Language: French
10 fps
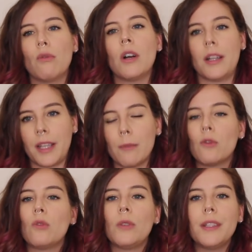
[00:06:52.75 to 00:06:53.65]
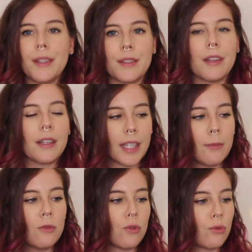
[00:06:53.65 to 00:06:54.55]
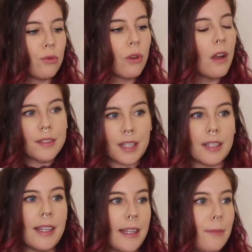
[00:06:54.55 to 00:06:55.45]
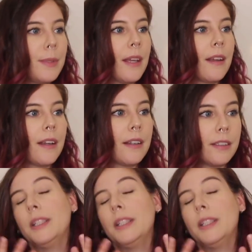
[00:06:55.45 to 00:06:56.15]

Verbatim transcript: voire crème de nuit, et ça, crème de jour. Ça hydrate bien.